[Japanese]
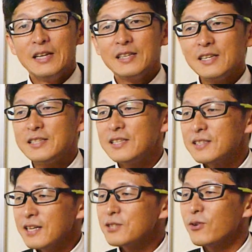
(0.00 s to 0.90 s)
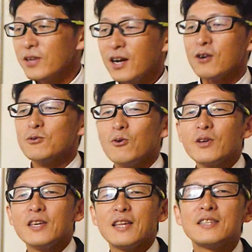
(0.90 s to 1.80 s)
で実際それが動
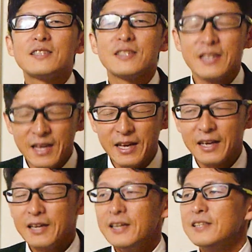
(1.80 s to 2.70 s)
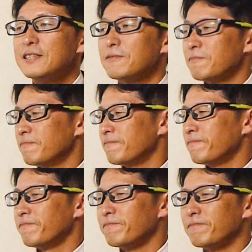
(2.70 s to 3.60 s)
き出してう
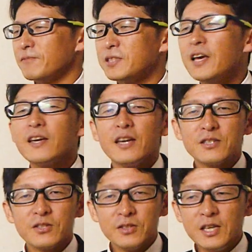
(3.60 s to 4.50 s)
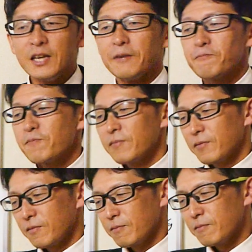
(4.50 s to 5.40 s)
ん先月に、
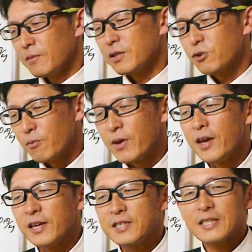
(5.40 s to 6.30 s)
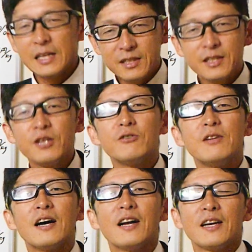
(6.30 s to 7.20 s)
まあ、署名したっていう流
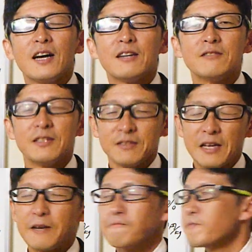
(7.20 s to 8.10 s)
れがあるんですね